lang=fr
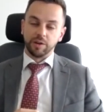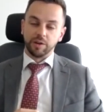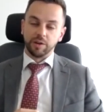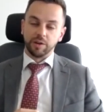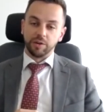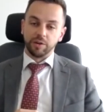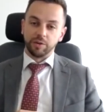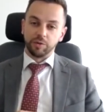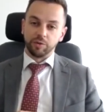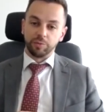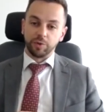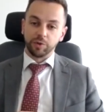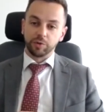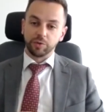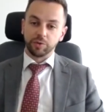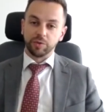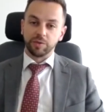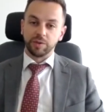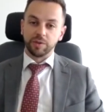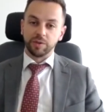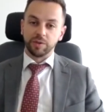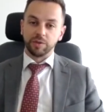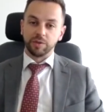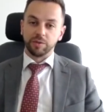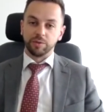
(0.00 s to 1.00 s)
Euh, je pense que
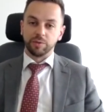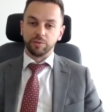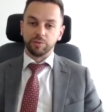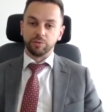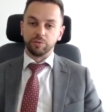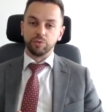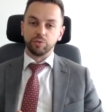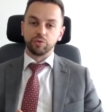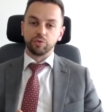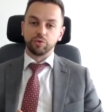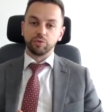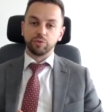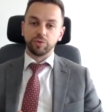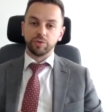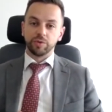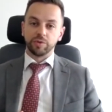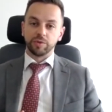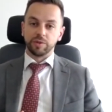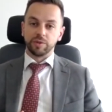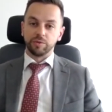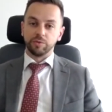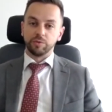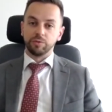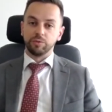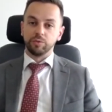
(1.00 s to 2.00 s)
c'est euh, deux choses,
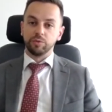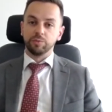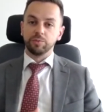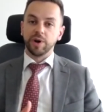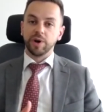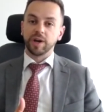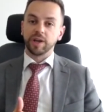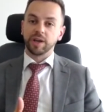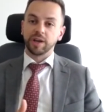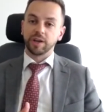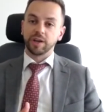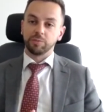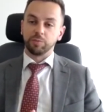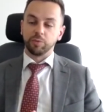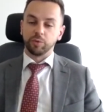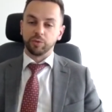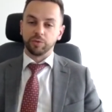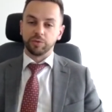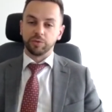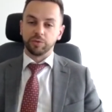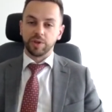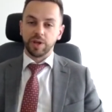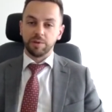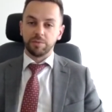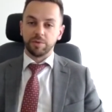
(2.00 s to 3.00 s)
c'est d'une part
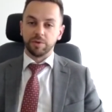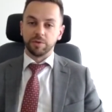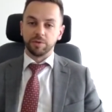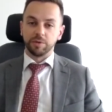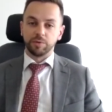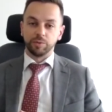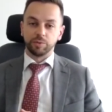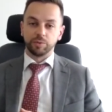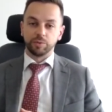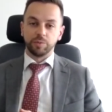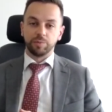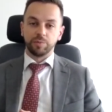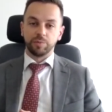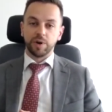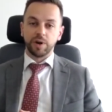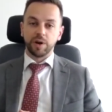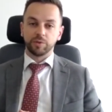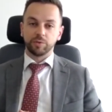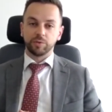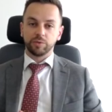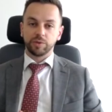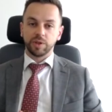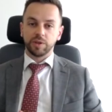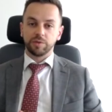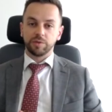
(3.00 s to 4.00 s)
irresponsable, d'autre
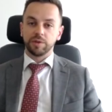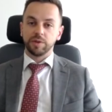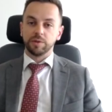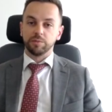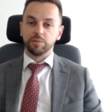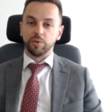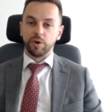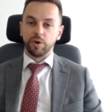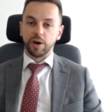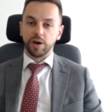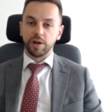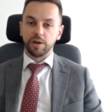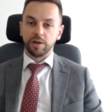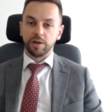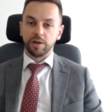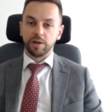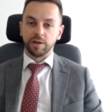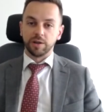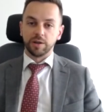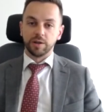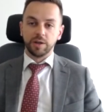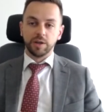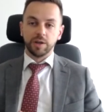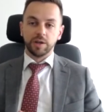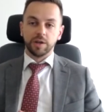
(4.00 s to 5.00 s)
part tout à fait immoral.
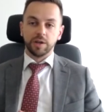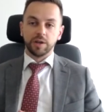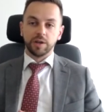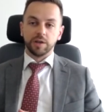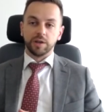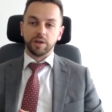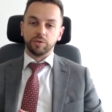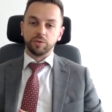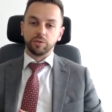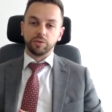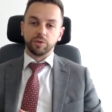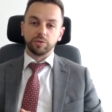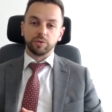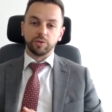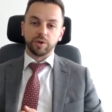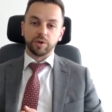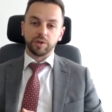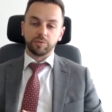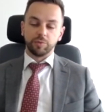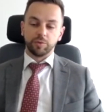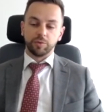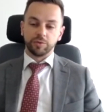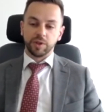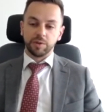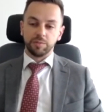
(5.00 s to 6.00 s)
Et donc notre
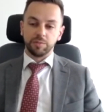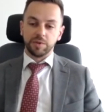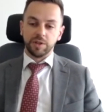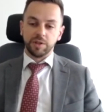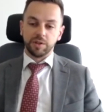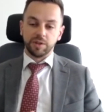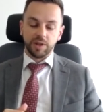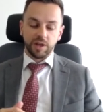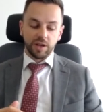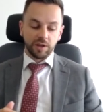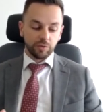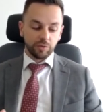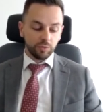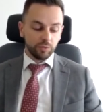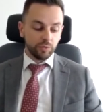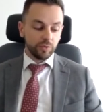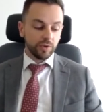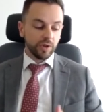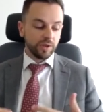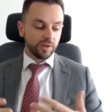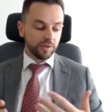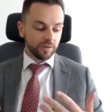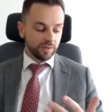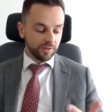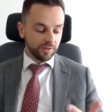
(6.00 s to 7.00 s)
responsabilité à
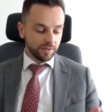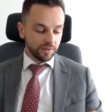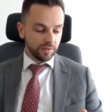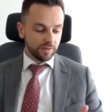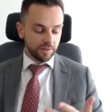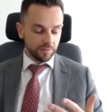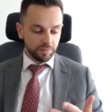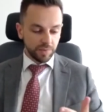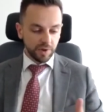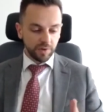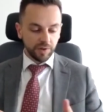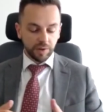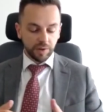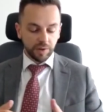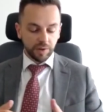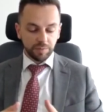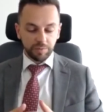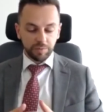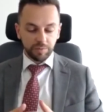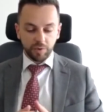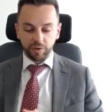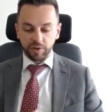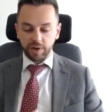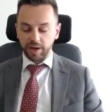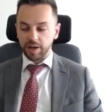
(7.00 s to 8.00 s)
nous, et c'est pas
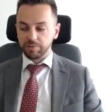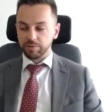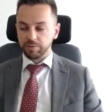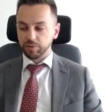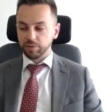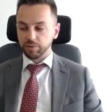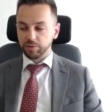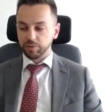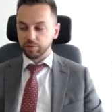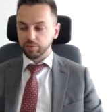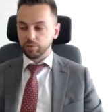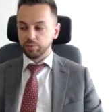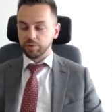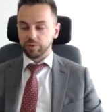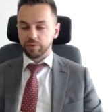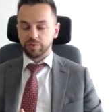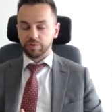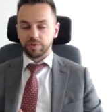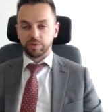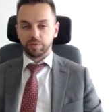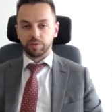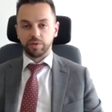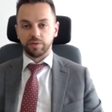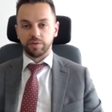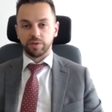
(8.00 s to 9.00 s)
vraiment de la réinvention, puisque
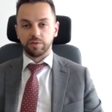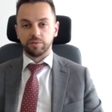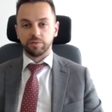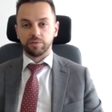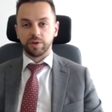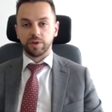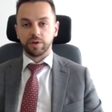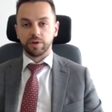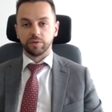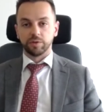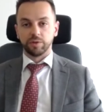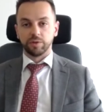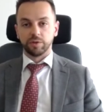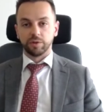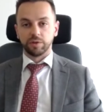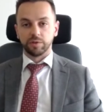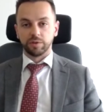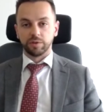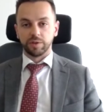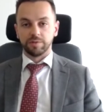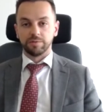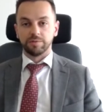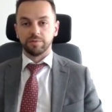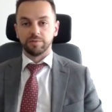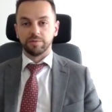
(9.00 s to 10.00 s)
c'est ce qu'on essaie de faire dans,
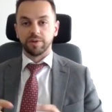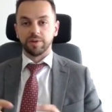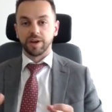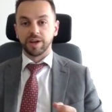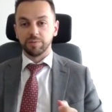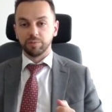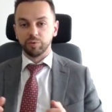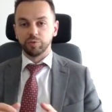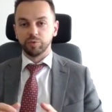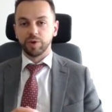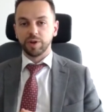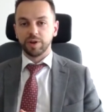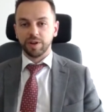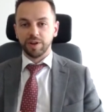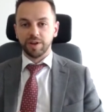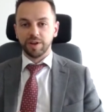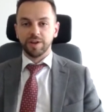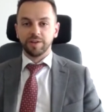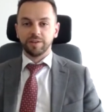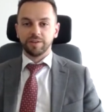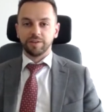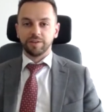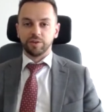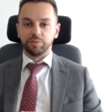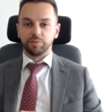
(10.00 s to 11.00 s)
les vraies mutuels,
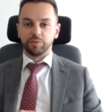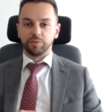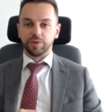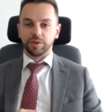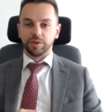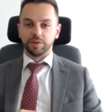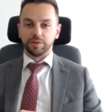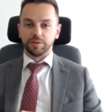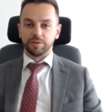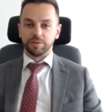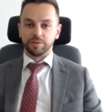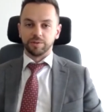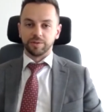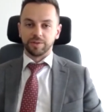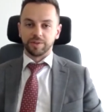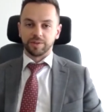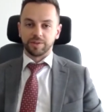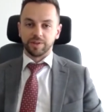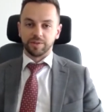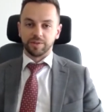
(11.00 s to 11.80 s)
si je peux dire euh,